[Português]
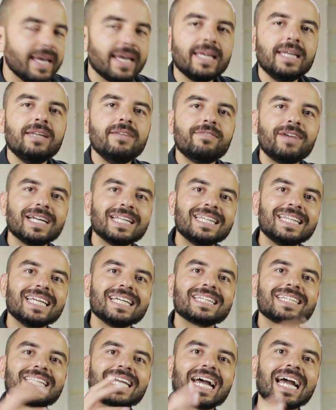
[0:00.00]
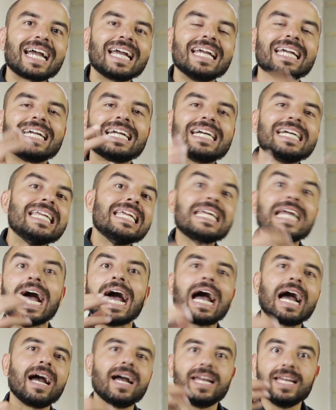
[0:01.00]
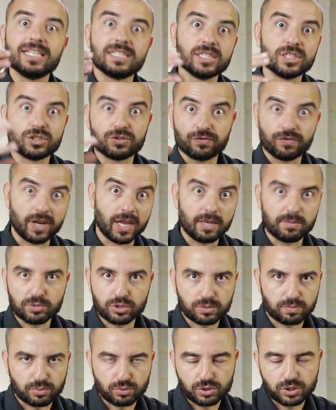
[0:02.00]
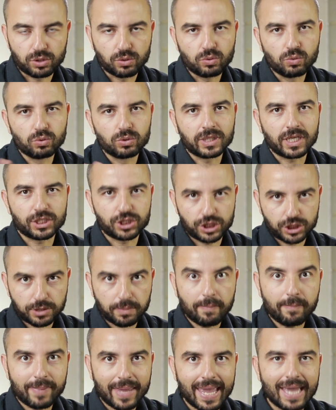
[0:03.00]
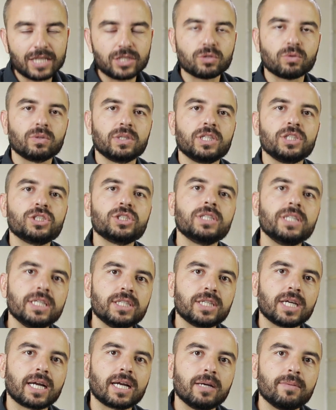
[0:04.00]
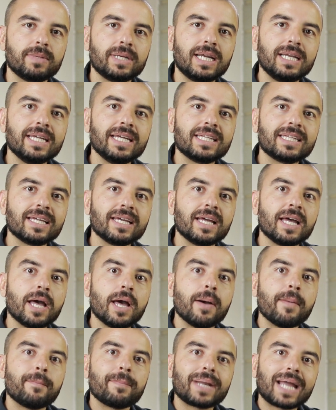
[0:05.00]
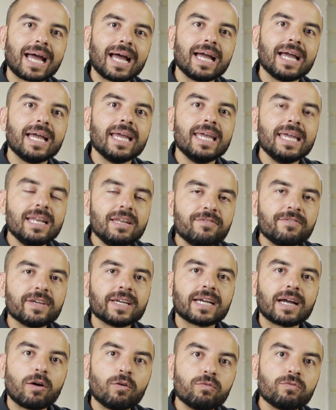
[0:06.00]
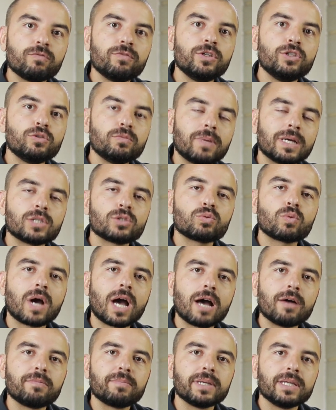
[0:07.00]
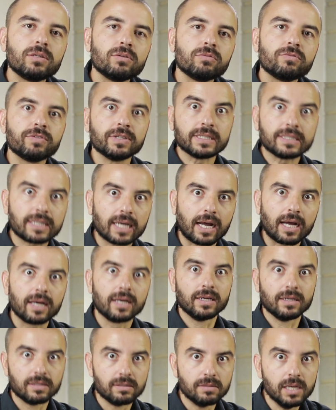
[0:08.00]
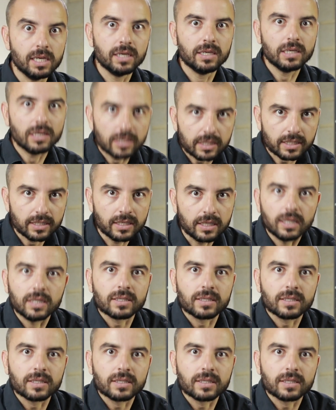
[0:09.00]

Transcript: ele vai tentar criar esses frames por segundo que a gente pede quando a gente deixa a câmera lenta para ele ficar um vídeo mais suave, para ele não ficar uh, que,